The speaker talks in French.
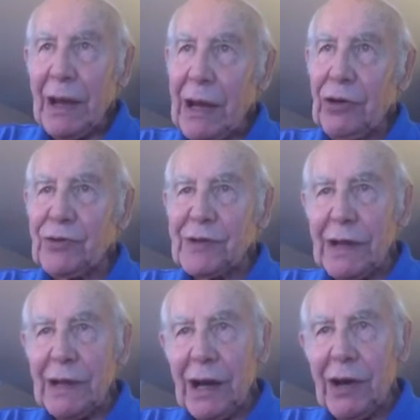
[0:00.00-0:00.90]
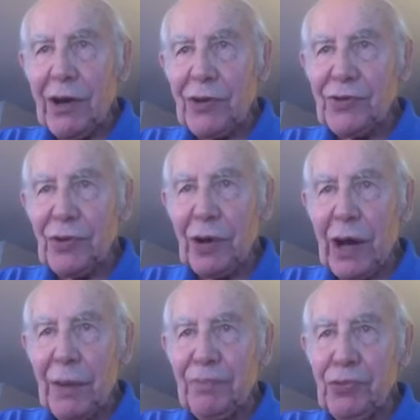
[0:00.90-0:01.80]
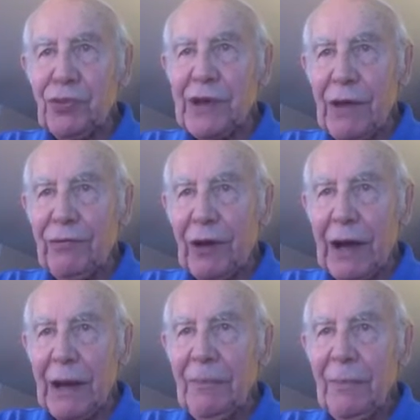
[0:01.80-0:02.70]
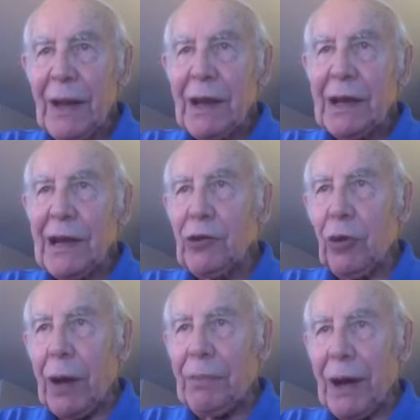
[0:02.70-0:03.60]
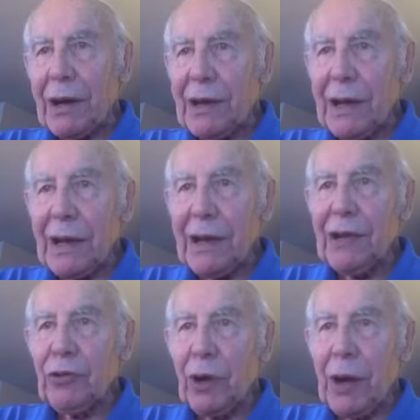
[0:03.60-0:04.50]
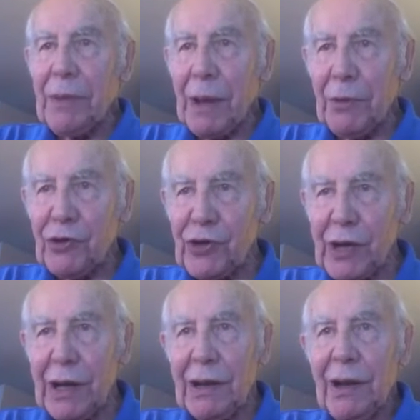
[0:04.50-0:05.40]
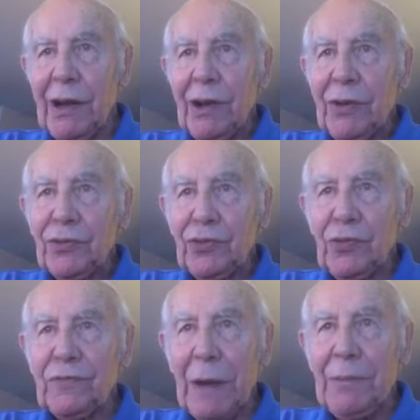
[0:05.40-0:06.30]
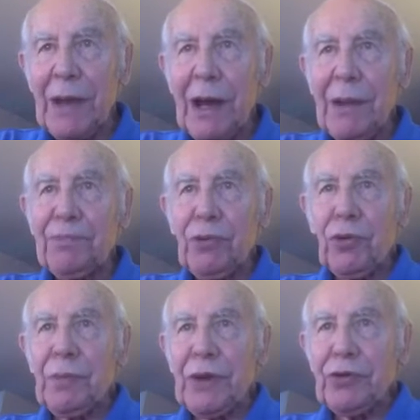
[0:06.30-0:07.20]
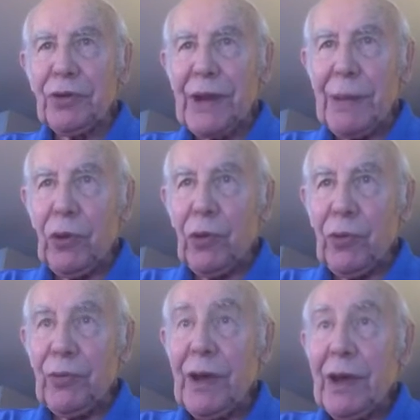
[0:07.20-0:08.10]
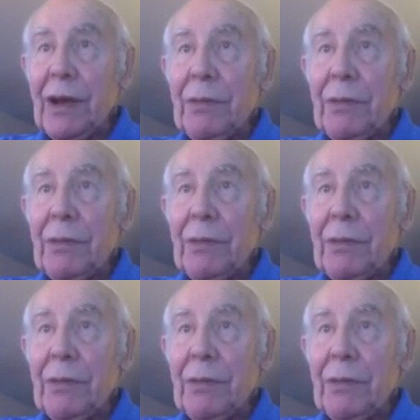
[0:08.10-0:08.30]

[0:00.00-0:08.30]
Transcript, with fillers: Et le Sénat en sera pour ses frais. Il aura parlé, il aura bien mangé, tout va bien pour le meilleur des mondes.